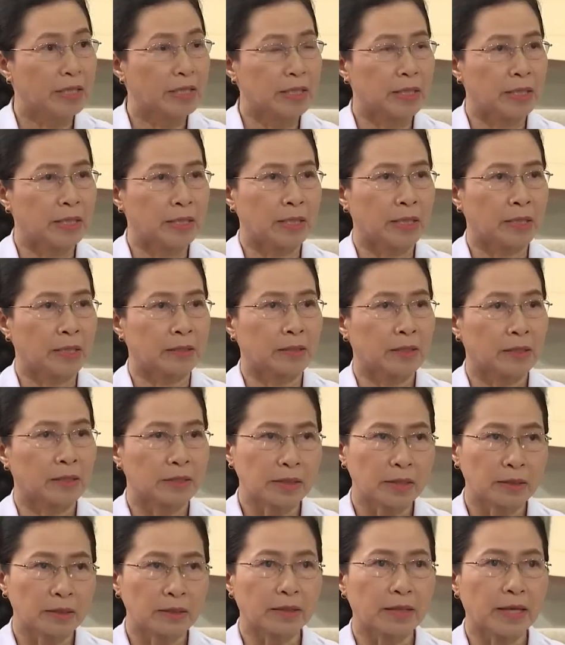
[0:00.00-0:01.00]
thì à,
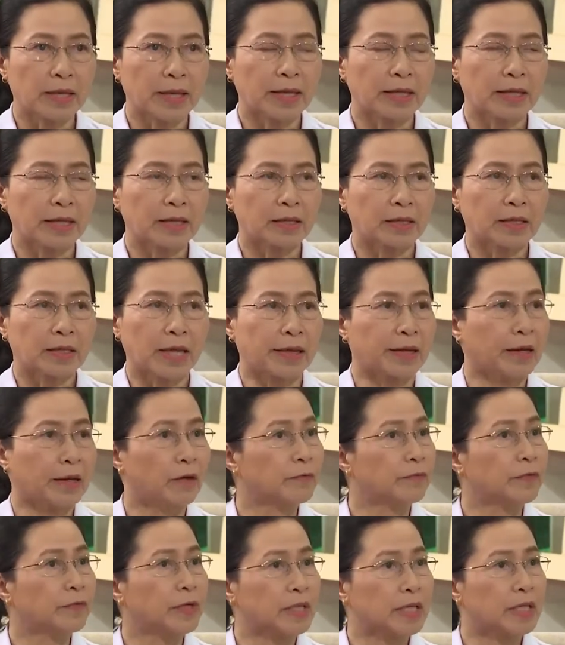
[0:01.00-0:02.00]
thật sự ra cả
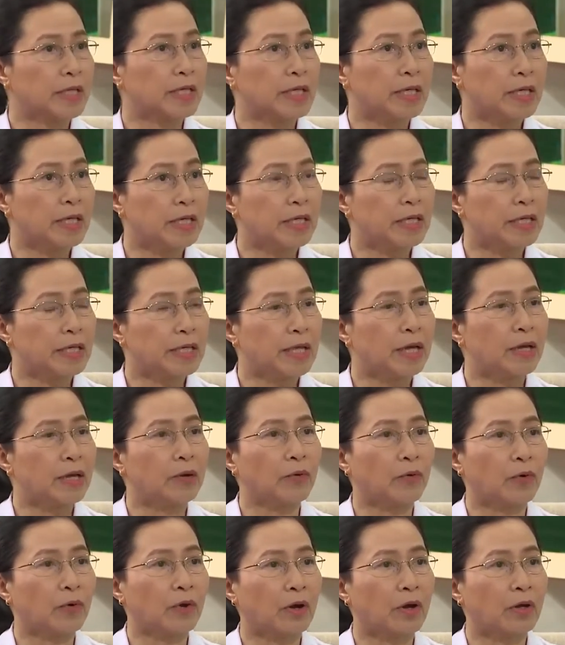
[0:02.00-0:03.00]
đông và tây y
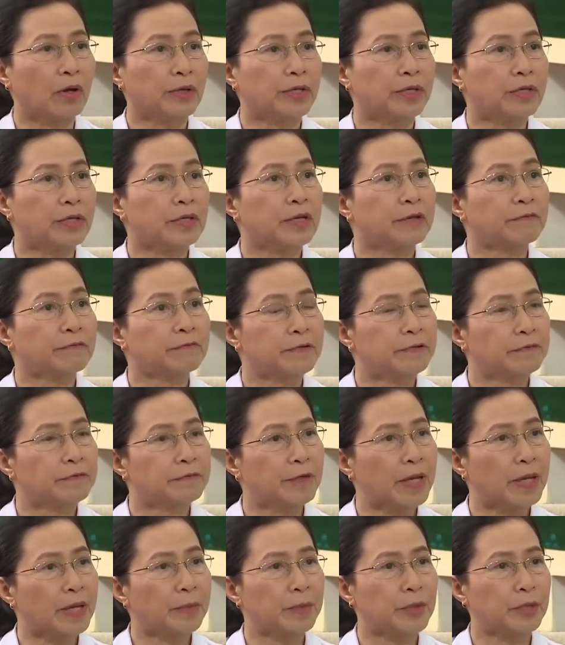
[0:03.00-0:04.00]
đều có những cái phương
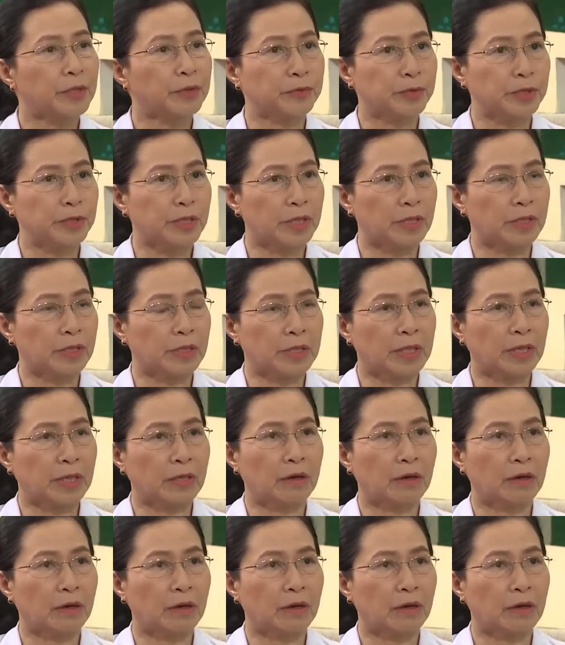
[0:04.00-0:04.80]
pháp điều trị người ta